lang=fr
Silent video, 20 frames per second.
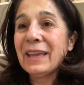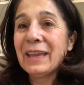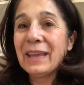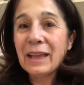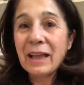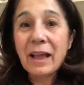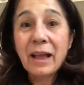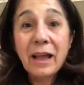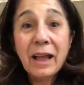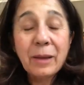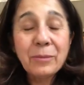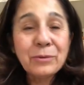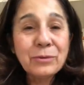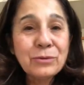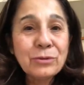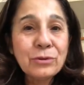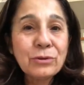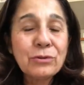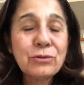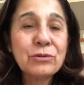Et à
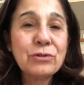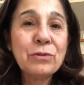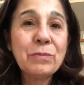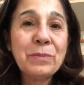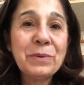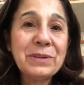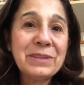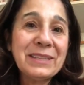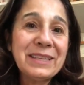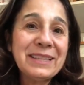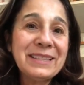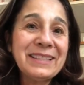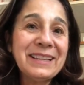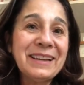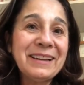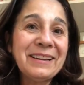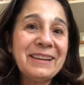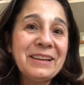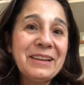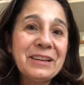mesure que je pensais
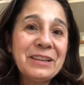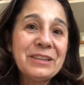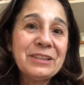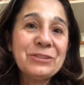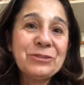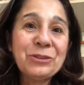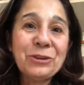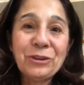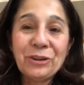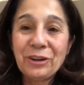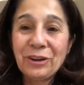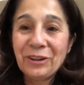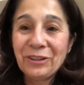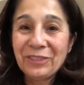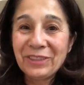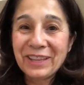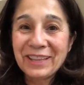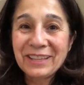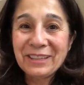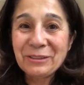ça, je
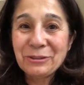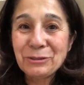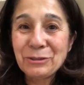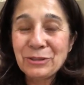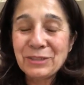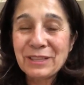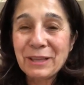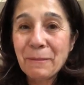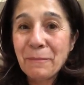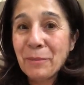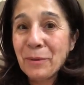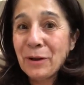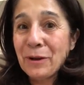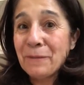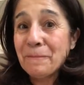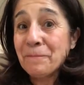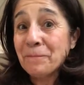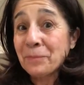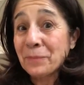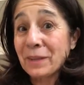rentrais dans ce
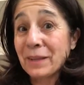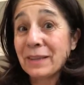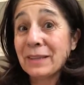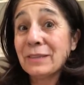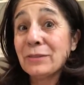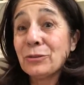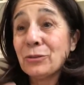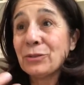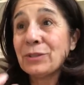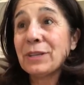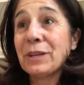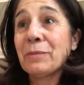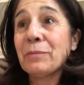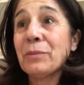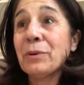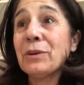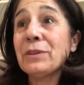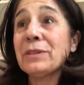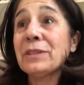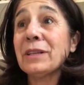symbole. Hein, ce
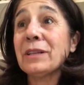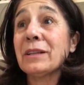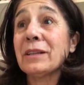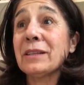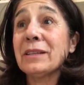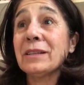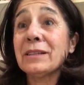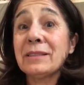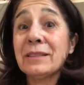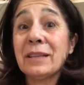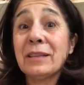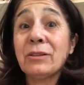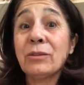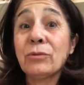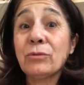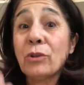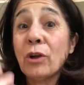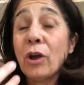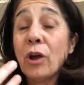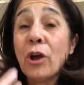symbole, c'est-à-dire
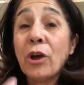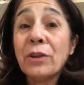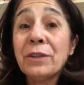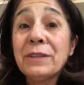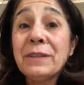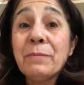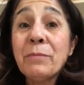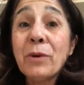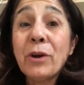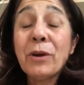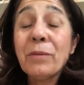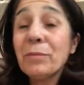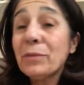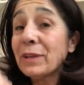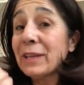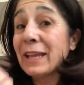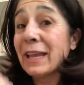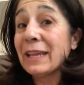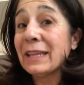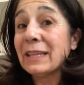c'est un
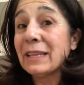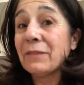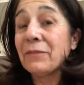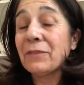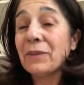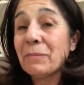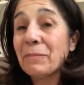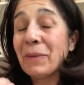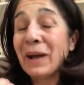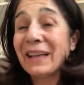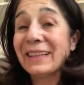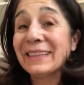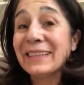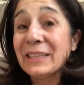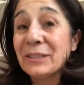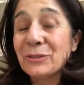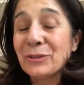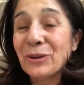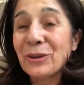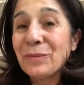immeuble qui a été fait par
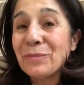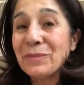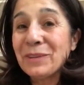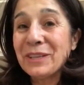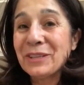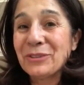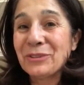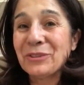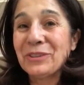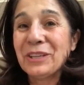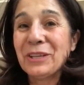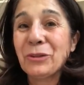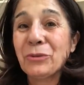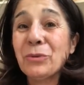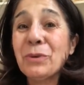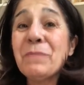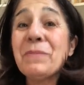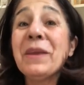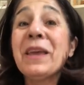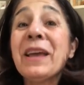des hommes qui sont
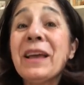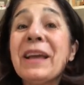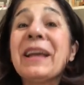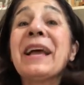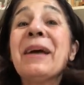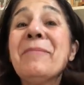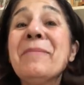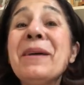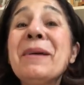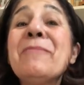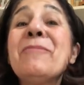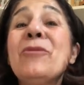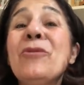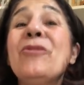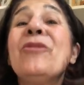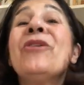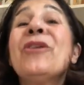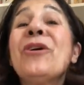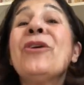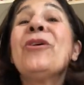détruits, mais quand même
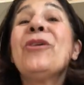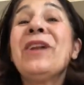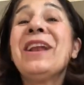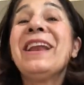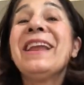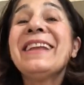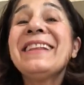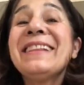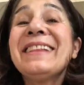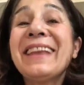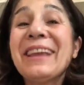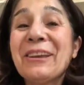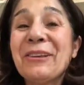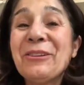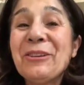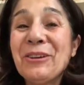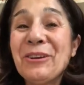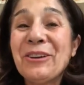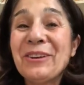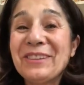le
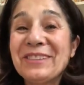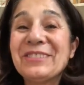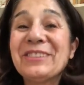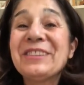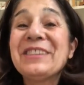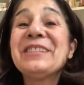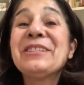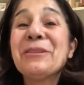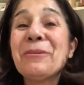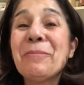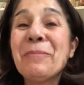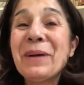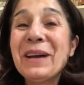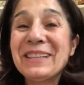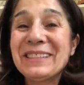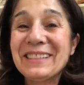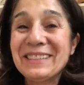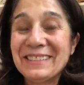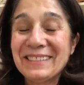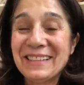l'intérieur, ce qui se
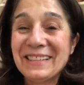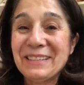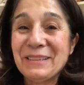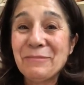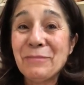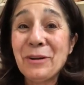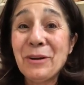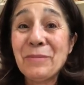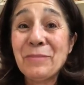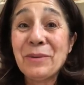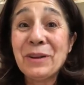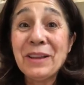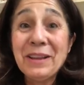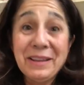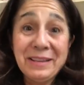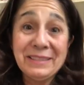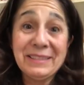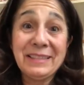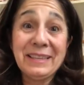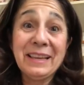passe dans cet immeuble,
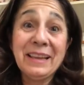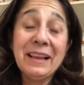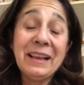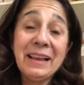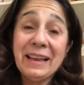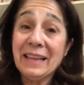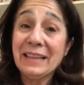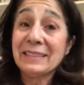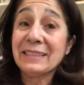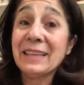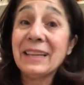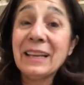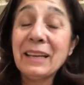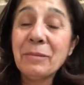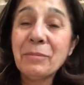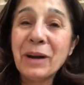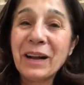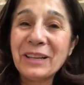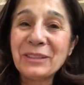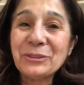c'est la
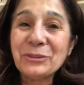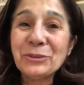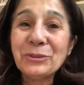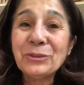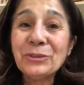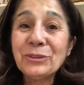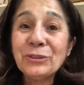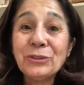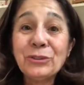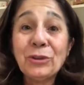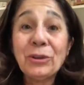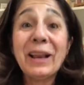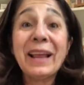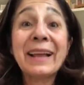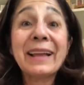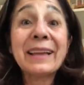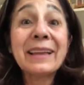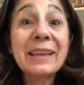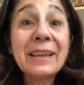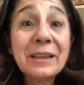célébration de
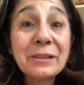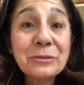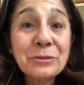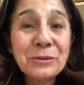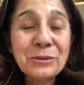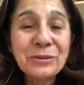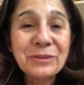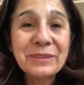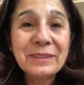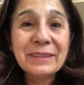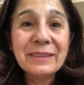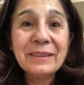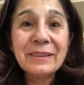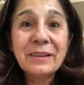la création.